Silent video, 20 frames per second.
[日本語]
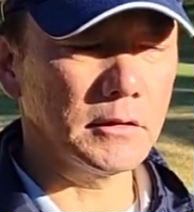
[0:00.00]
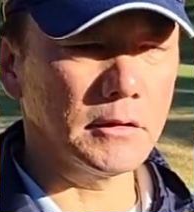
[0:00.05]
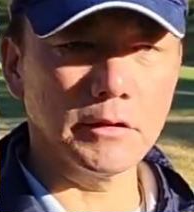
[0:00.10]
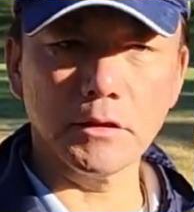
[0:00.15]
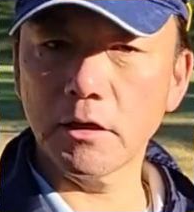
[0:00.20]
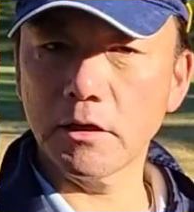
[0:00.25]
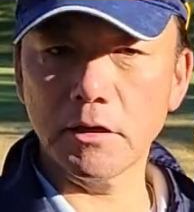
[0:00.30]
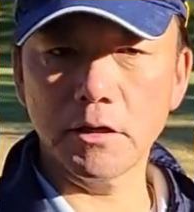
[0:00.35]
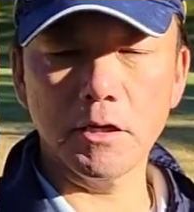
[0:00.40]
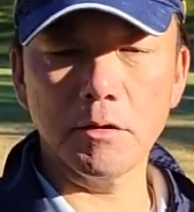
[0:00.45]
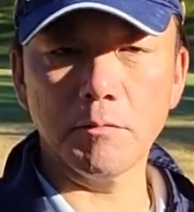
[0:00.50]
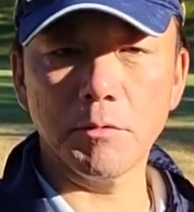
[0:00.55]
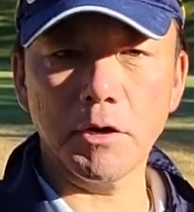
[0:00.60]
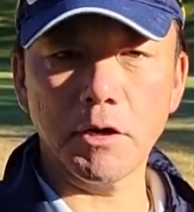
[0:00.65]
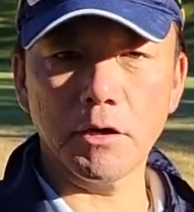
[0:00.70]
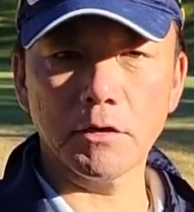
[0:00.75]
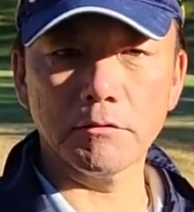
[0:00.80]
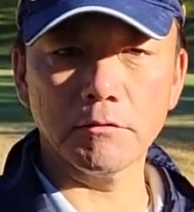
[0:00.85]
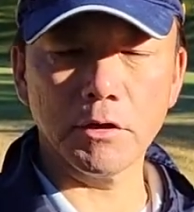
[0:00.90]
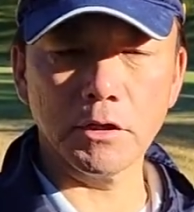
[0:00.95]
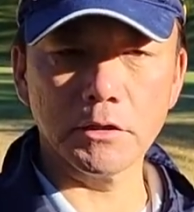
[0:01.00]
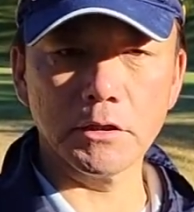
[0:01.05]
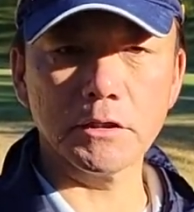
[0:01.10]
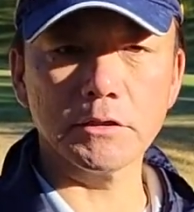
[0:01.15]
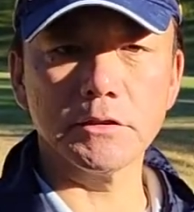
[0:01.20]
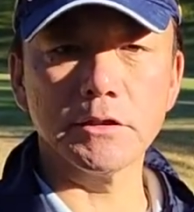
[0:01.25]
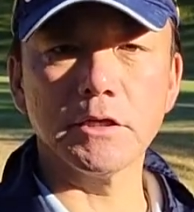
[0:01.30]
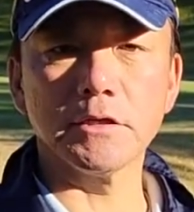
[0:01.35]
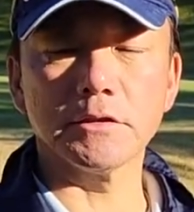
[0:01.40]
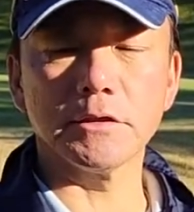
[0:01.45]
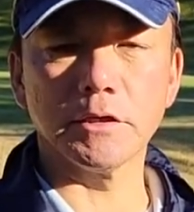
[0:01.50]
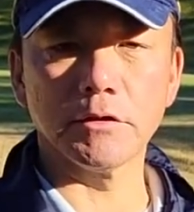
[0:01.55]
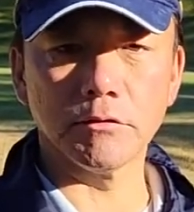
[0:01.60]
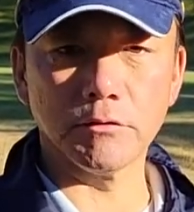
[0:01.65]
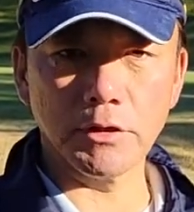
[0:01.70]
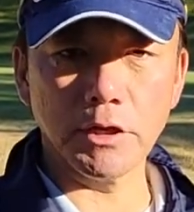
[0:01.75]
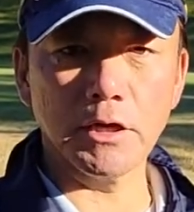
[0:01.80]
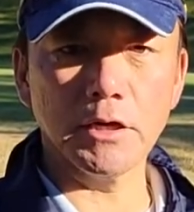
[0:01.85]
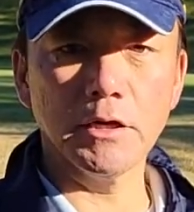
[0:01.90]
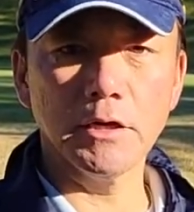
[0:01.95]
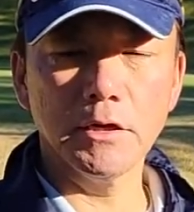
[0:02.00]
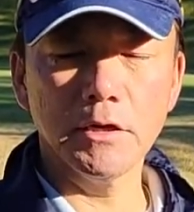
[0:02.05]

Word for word: できればの話ですけどね、